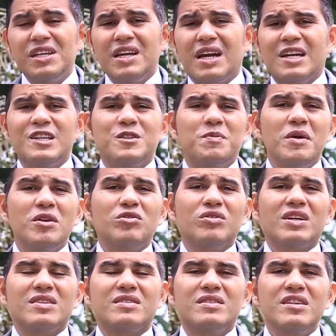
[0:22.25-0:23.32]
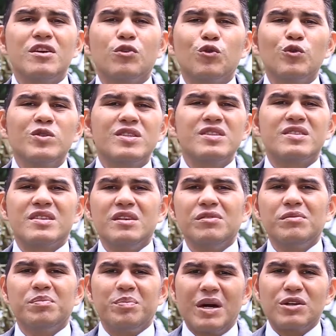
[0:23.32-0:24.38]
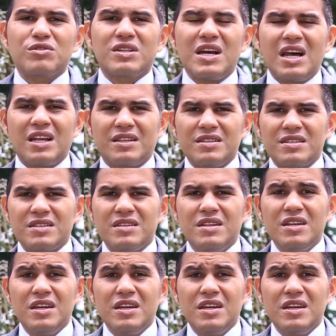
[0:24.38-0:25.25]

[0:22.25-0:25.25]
a respeito da circuncisão para os Gálatas.